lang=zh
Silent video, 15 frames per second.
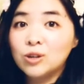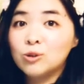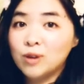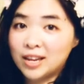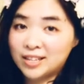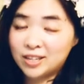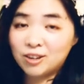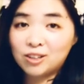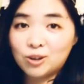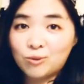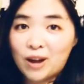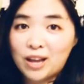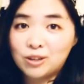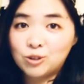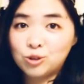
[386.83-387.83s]
乱丢的
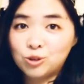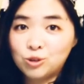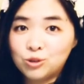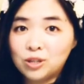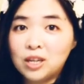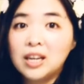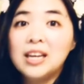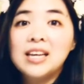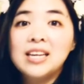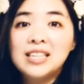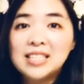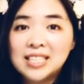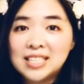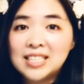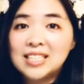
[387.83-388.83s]
玩具、
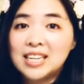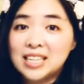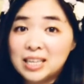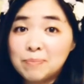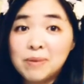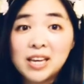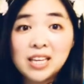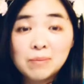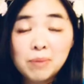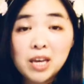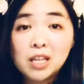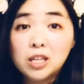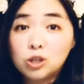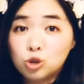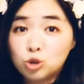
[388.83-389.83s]
撕的一片一
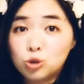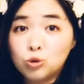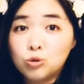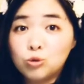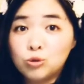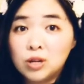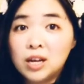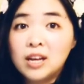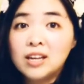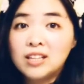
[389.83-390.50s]
片的书，